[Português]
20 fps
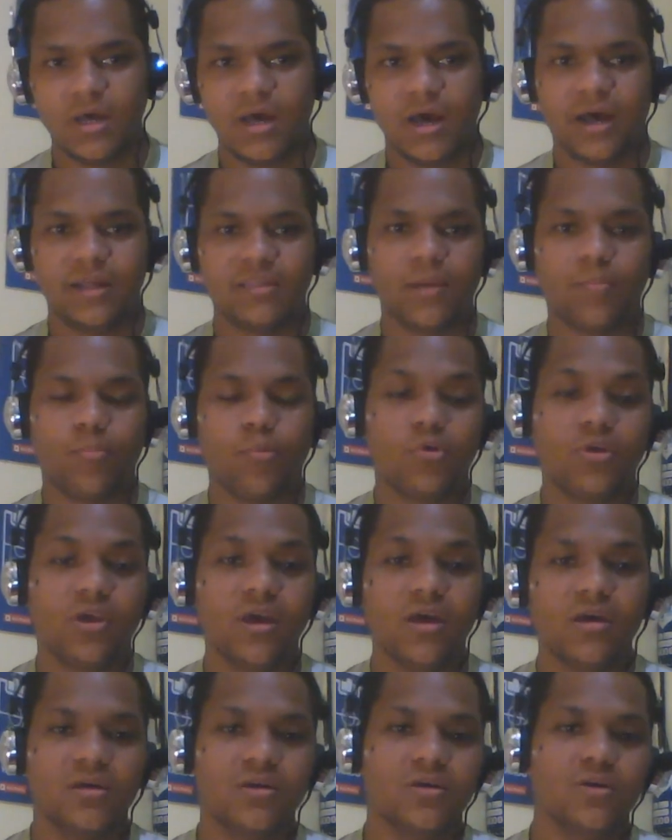Até
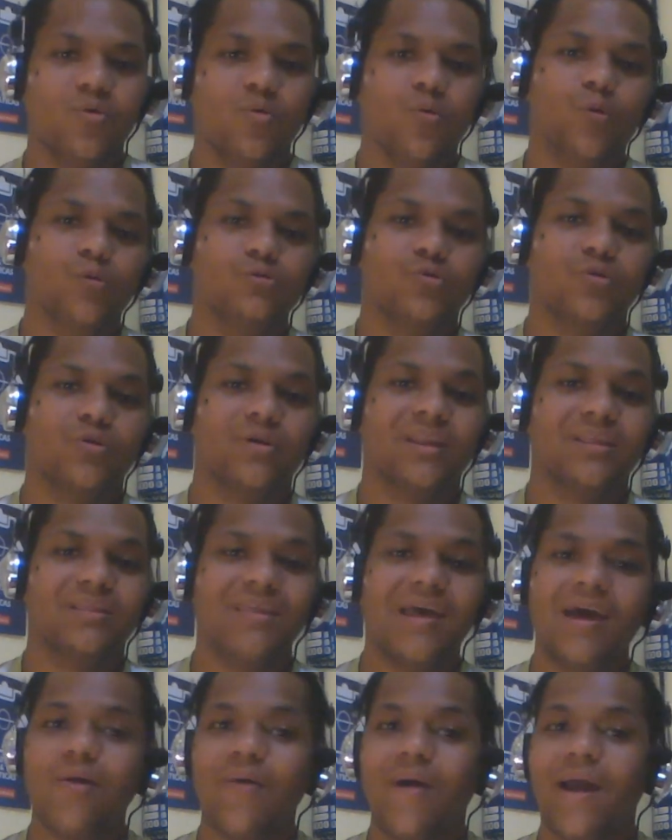porque outro
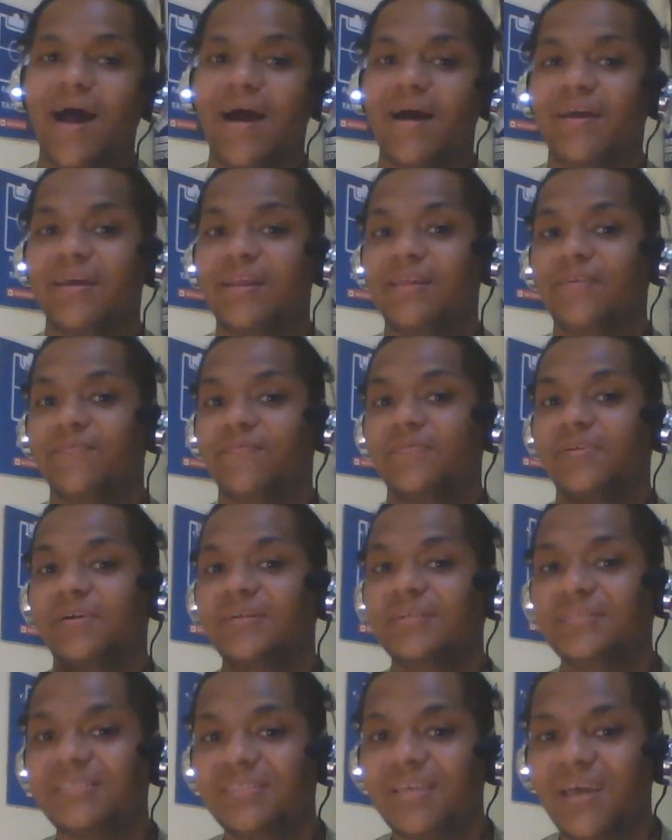critério é a
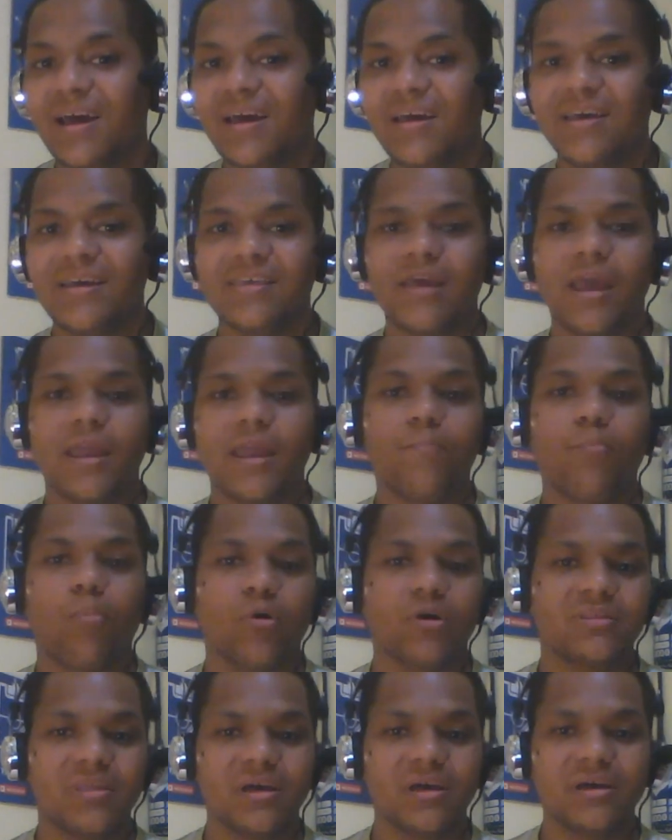relevância e a
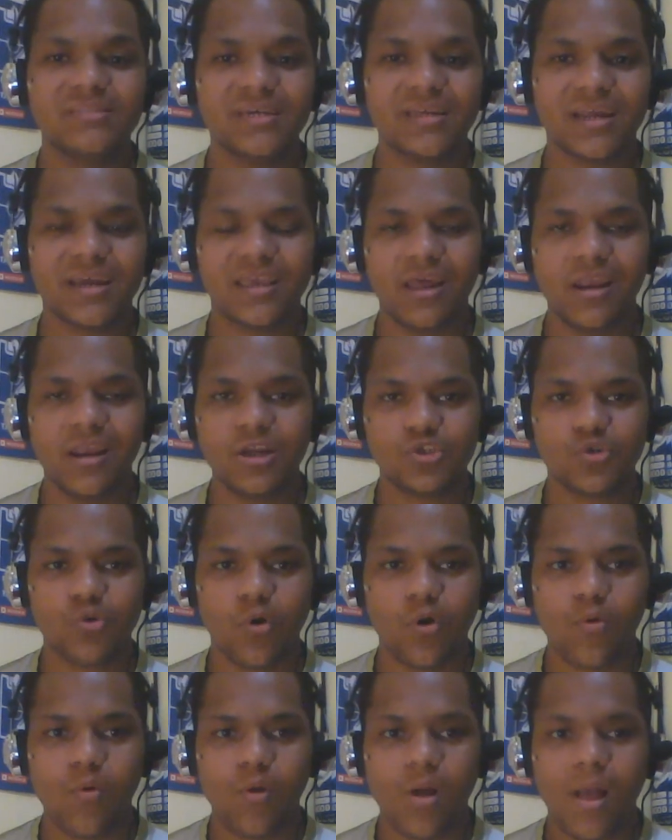importância daquele
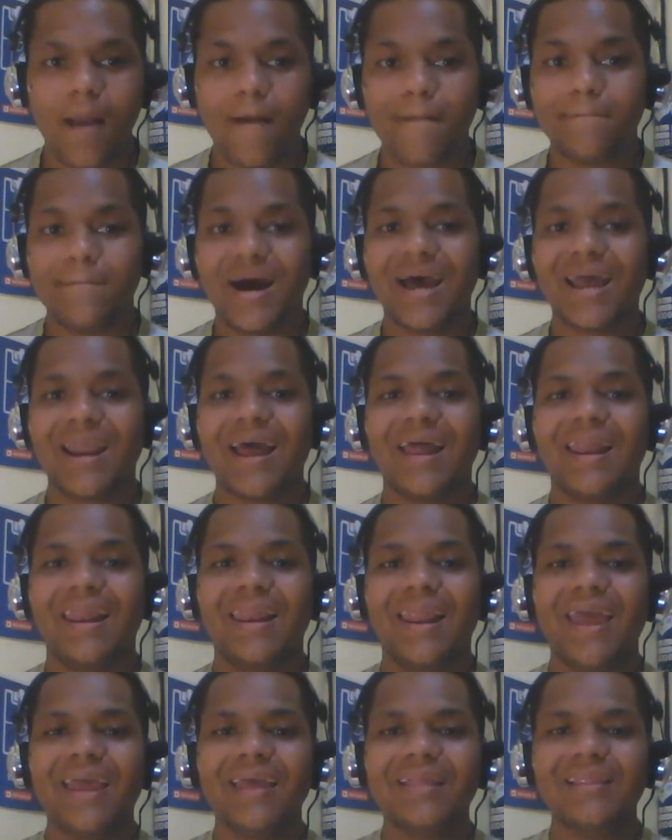jogo para
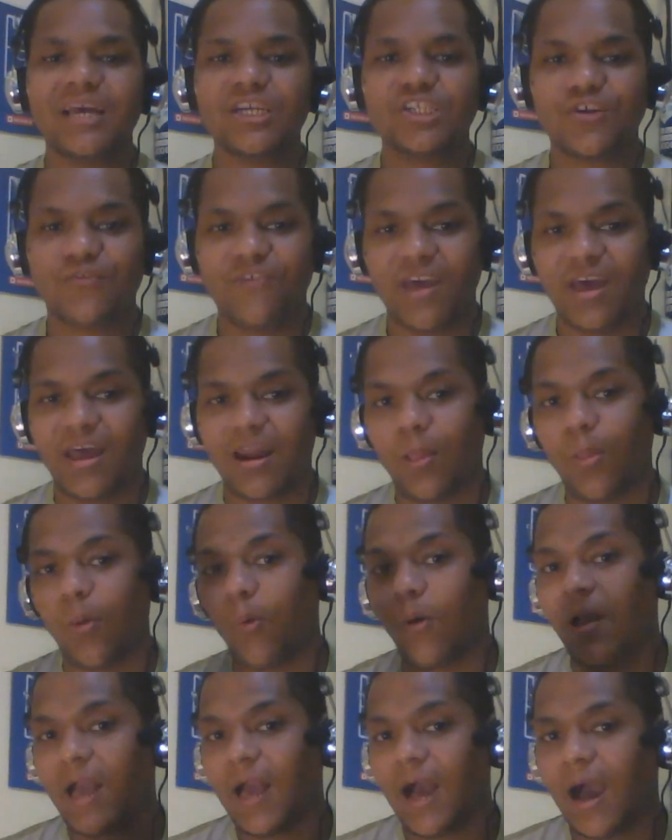além da esfera
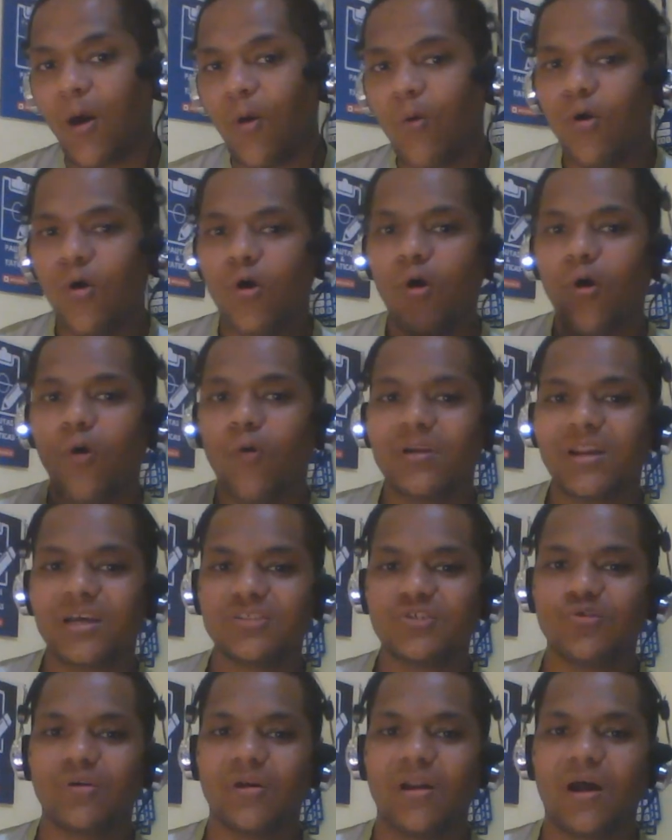local ou
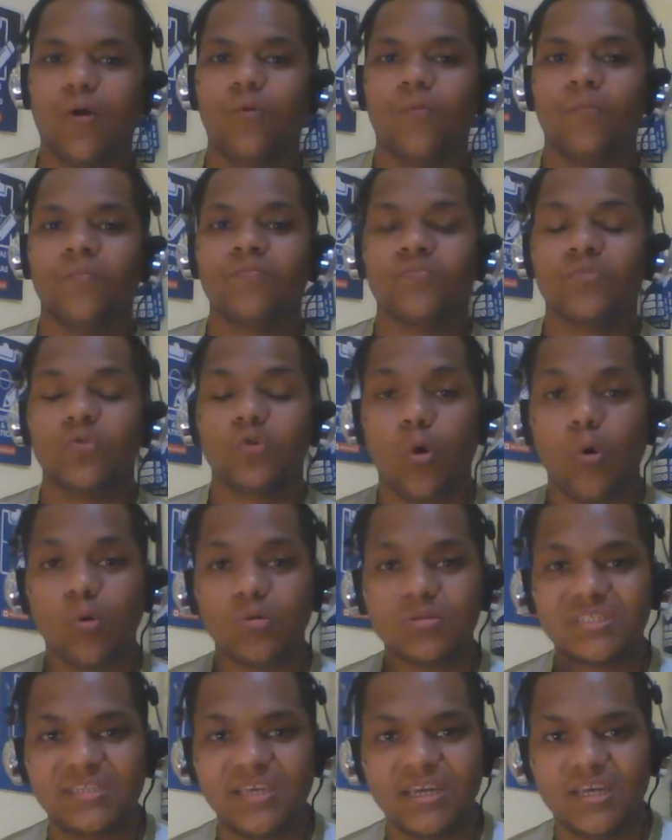nacional,
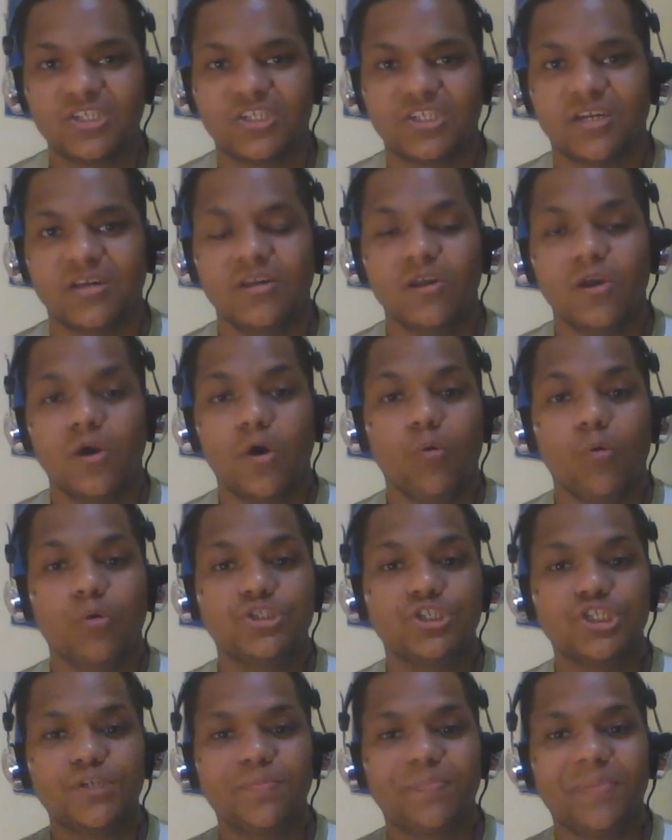ou seja,
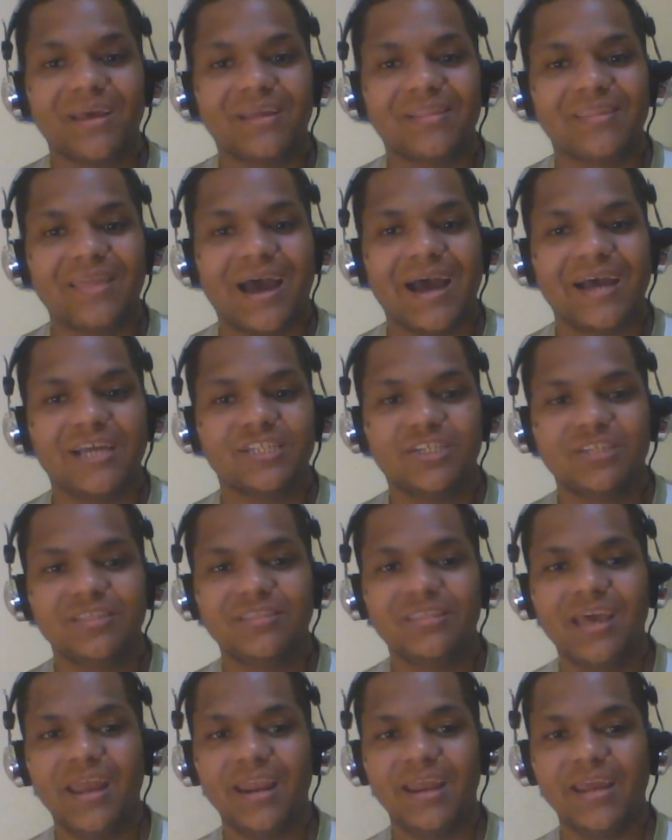o despertar de
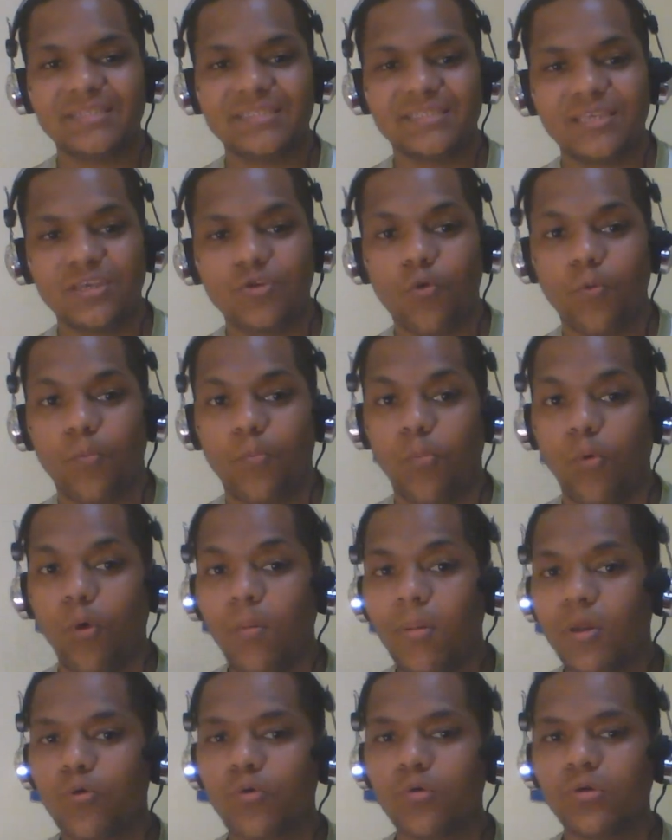interesse que o
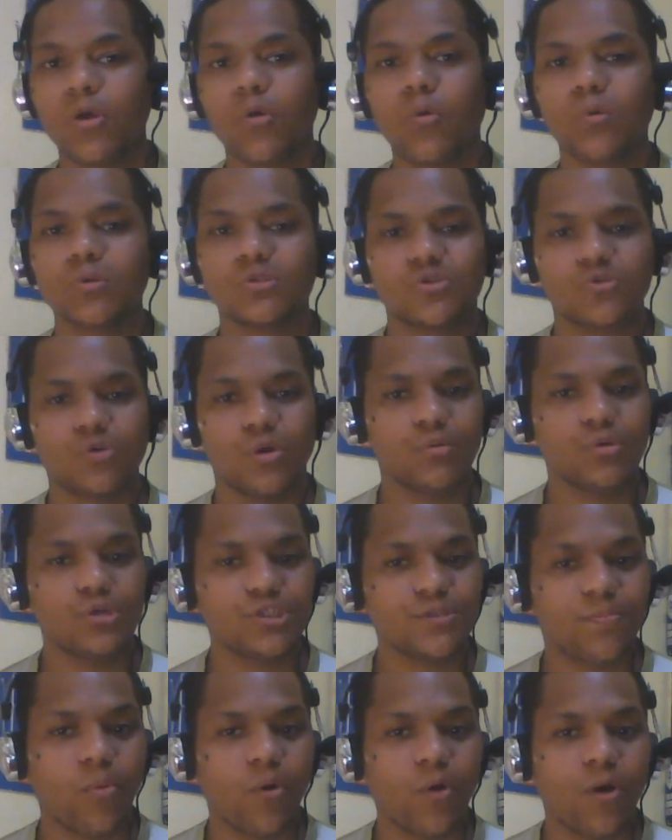público que consome
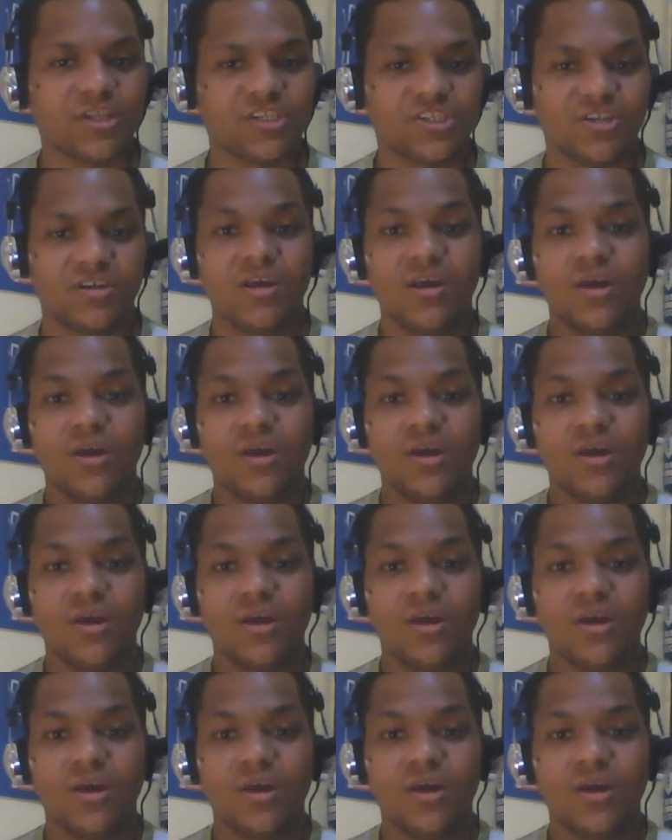o esporte